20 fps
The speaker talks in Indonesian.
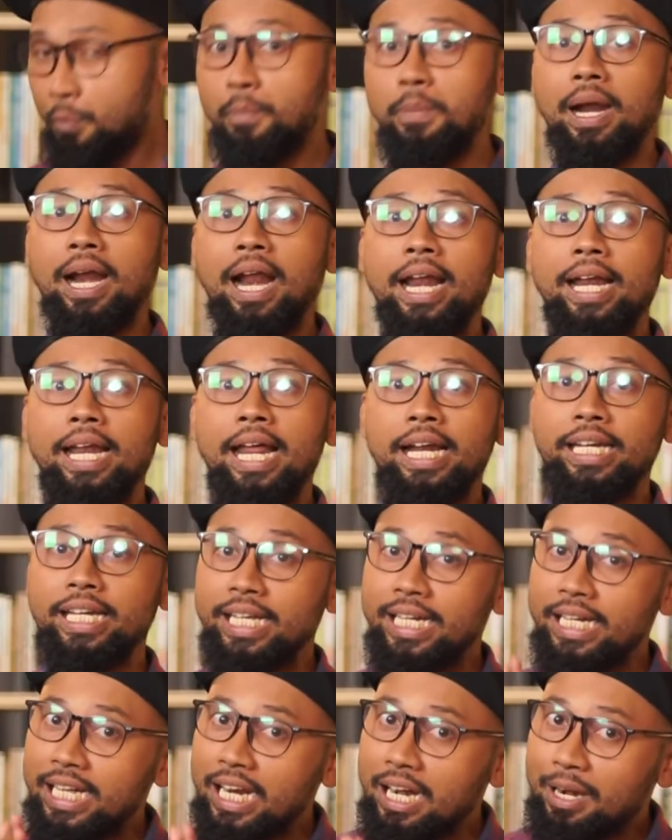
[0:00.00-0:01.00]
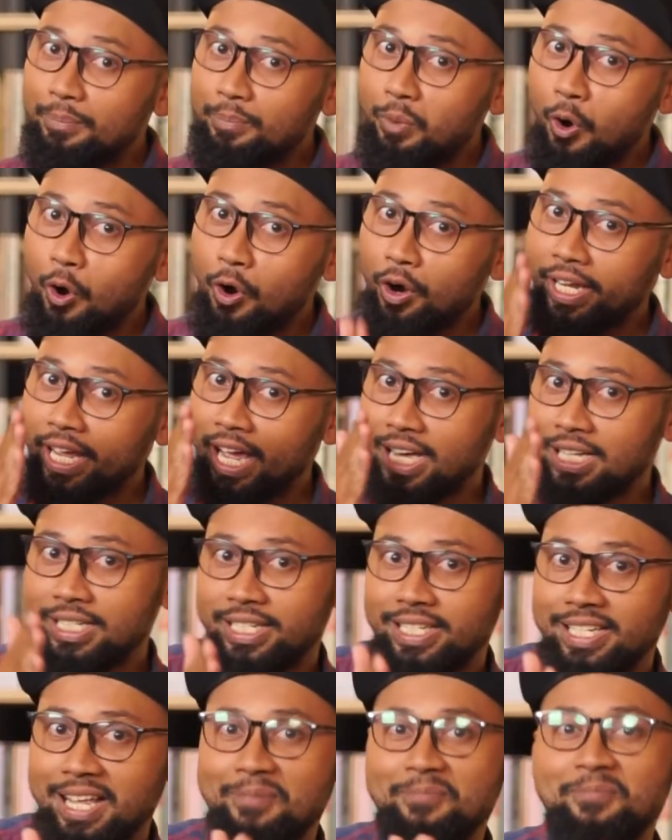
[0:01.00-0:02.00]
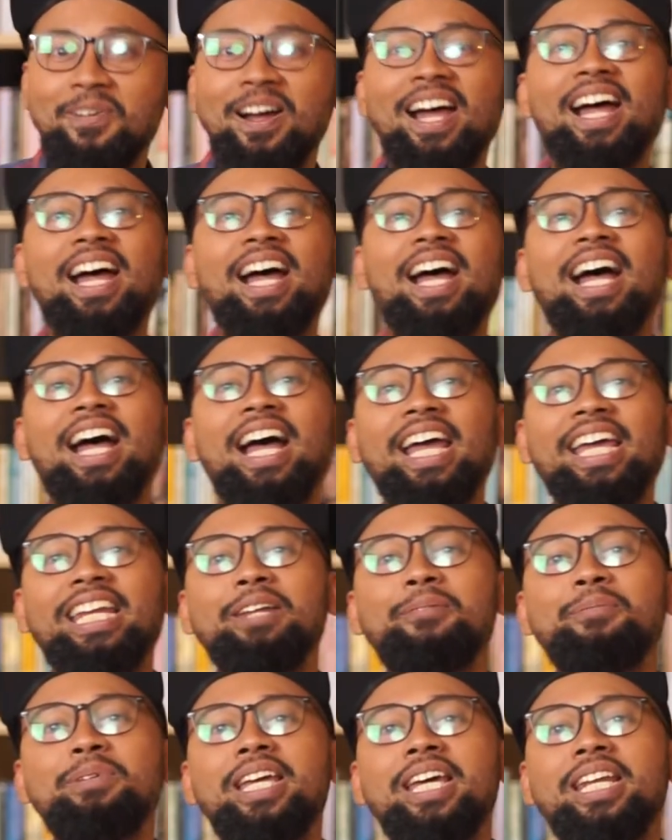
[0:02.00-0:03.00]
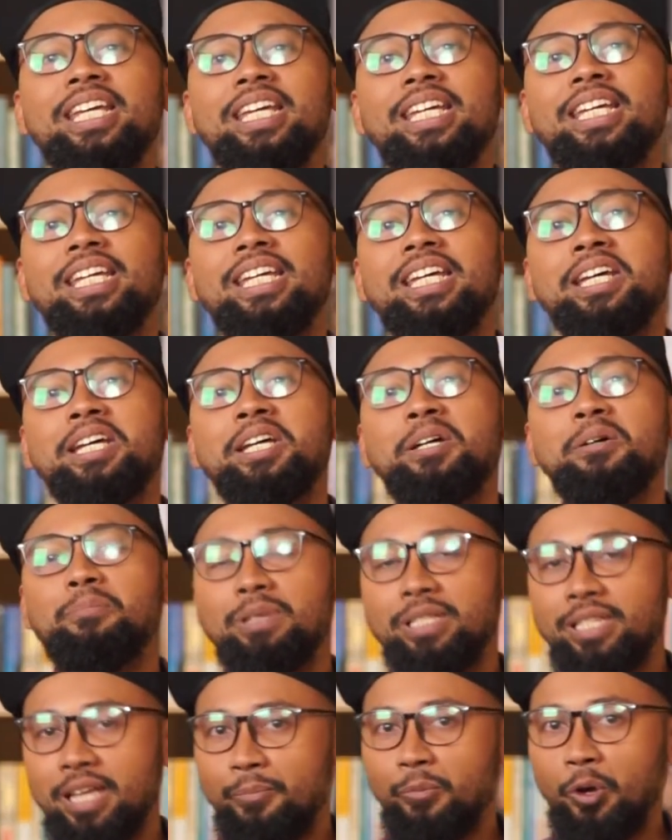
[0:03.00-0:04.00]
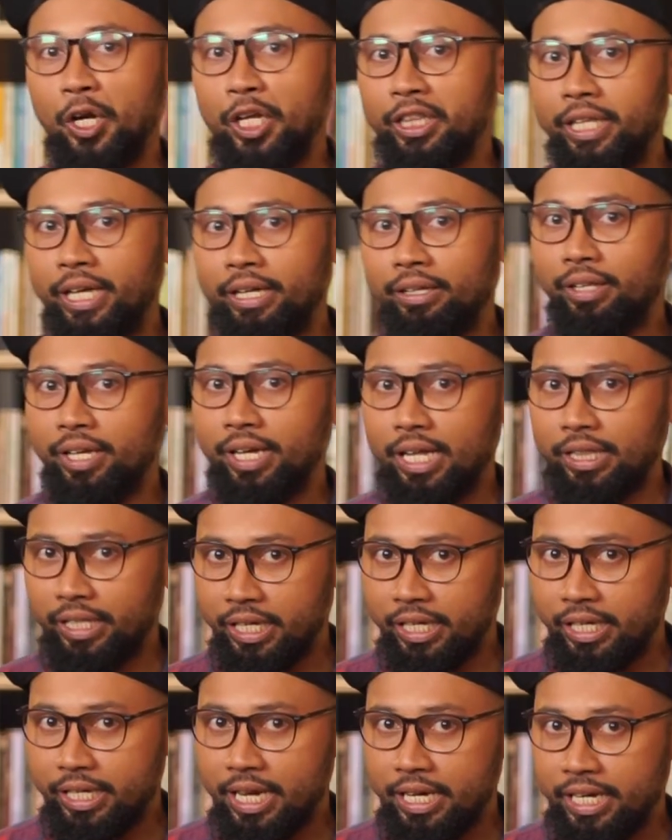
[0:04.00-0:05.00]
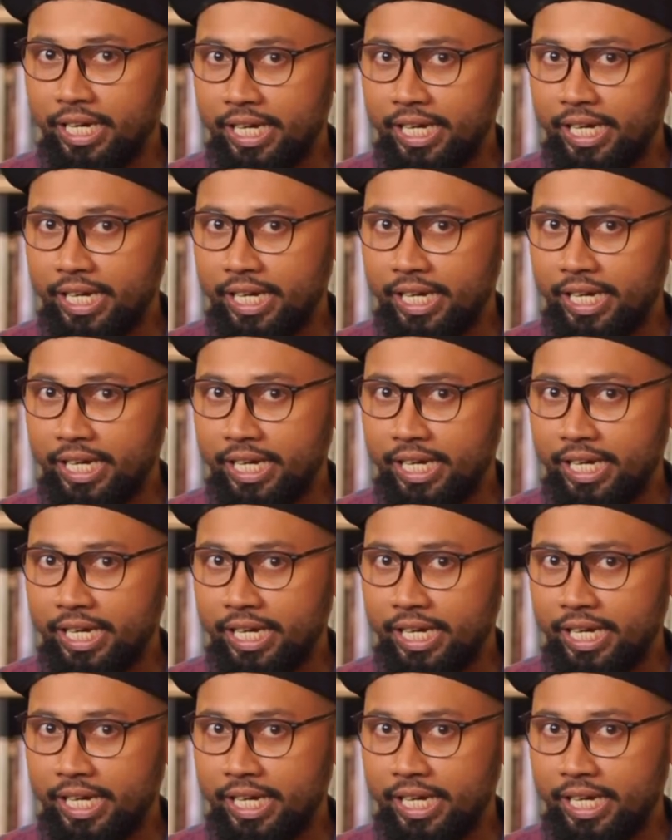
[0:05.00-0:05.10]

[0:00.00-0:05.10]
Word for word: berada di gerbong yang sama. Ini menjadi pesan politik tingkat tinggi yang